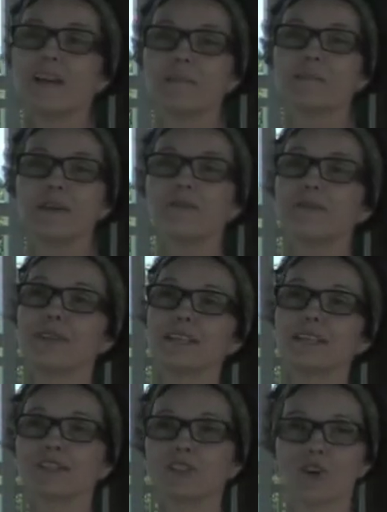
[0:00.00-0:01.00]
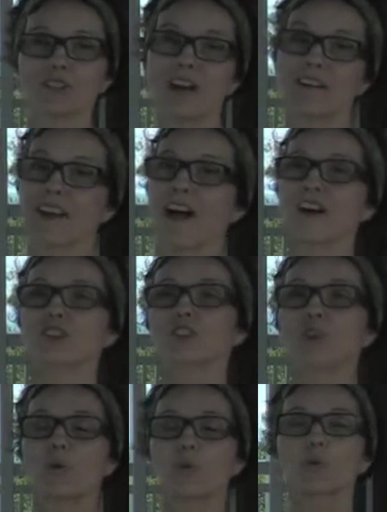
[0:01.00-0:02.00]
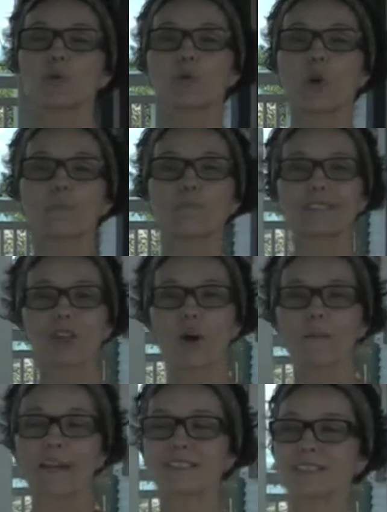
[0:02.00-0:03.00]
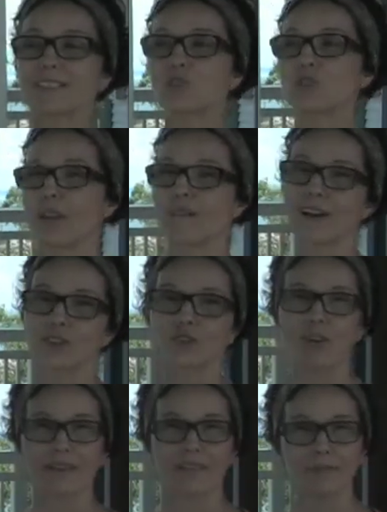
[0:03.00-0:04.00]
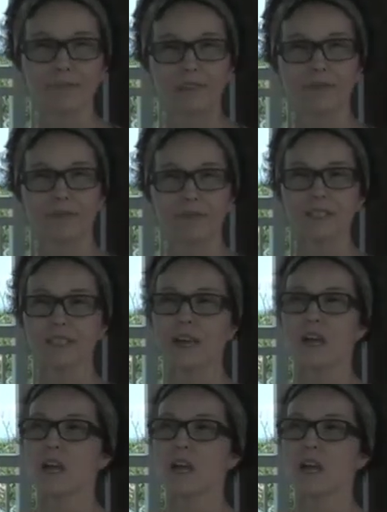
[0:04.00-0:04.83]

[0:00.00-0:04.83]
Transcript: Mes filles sont dans l'âge qui ont le goût d'un petit commerce. C'est une aventure avec mes filles.